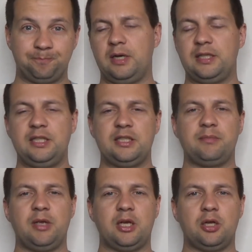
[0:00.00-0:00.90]
Один из
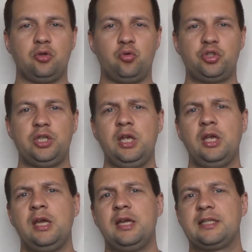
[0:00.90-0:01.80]
моих
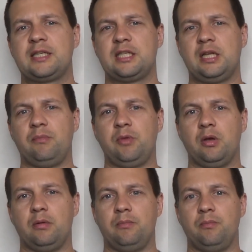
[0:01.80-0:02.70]
друзей сказал мне,